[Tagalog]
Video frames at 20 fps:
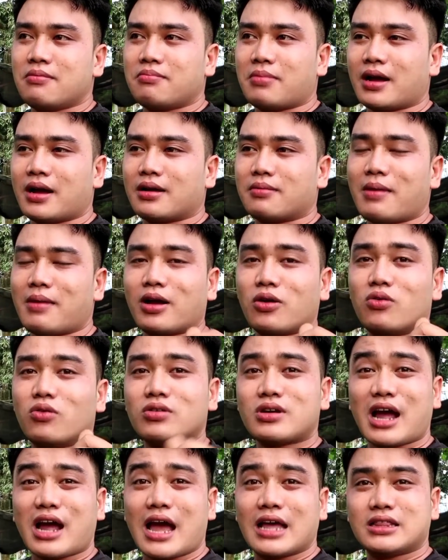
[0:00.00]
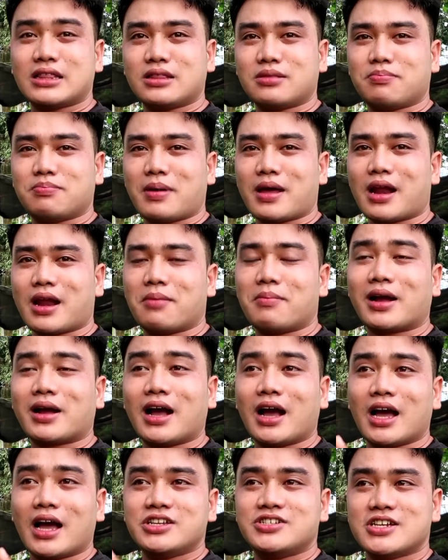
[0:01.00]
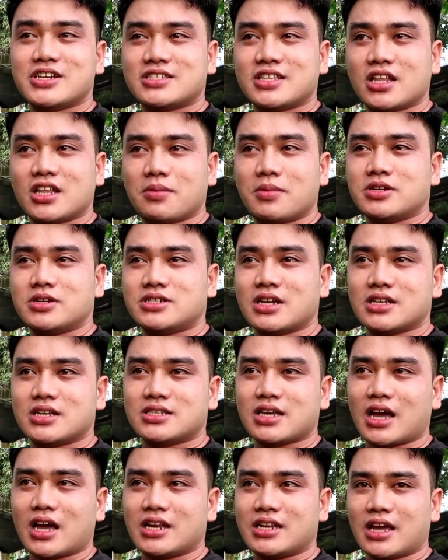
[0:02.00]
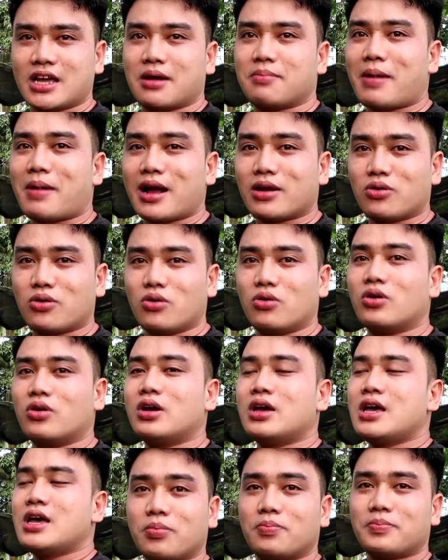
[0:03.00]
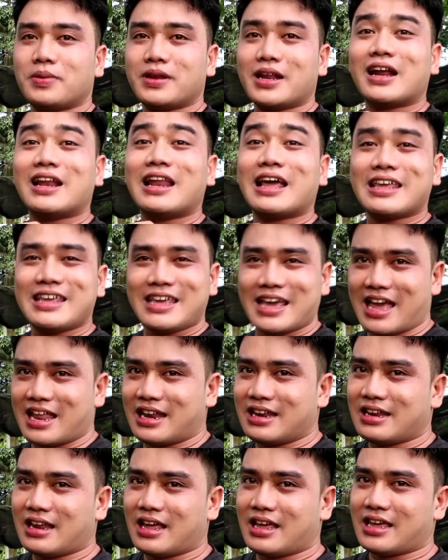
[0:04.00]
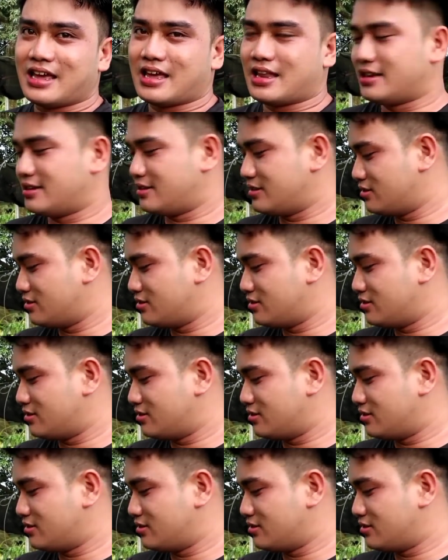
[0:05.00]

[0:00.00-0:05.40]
pag bagong cut, parang mag-a-adjust na naman siya sa kaniyang bagong pinaglagyan. Ayan.